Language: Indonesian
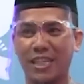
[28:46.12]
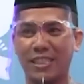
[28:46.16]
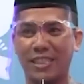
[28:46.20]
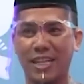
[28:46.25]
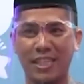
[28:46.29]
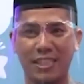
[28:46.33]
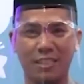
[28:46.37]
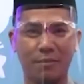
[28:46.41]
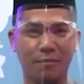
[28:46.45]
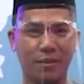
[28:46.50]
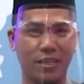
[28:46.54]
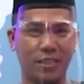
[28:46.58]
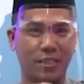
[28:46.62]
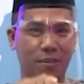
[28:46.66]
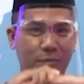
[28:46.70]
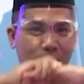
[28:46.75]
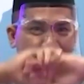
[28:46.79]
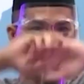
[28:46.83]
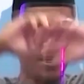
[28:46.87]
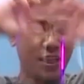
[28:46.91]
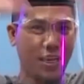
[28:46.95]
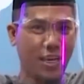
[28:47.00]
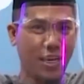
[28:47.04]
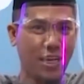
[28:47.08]
dan
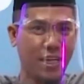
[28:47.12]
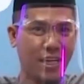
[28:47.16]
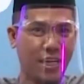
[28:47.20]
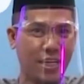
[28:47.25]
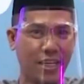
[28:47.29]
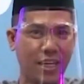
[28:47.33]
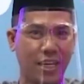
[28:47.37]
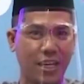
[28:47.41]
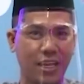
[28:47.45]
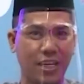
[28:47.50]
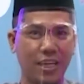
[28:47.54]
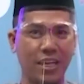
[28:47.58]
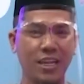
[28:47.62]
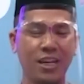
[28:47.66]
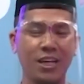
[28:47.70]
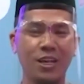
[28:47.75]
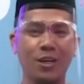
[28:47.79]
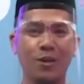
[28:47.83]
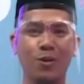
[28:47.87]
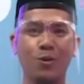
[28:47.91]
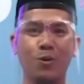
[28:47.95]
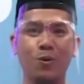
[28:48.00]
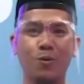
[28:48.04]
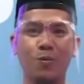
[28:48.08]
teman-teman yang ada di
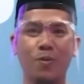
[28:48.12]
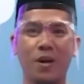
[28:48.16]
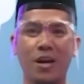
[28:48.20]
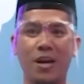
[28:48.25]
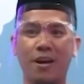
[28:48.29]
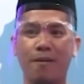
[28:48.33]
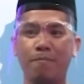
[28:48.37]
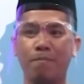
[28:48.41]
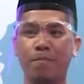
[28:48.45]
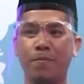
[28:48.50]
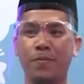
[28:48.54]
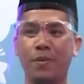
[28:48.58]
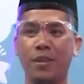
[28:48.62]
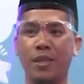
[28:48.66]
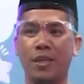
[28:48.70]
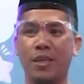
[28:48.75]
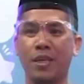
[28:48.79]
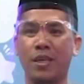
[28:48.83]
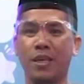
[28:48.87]
rumah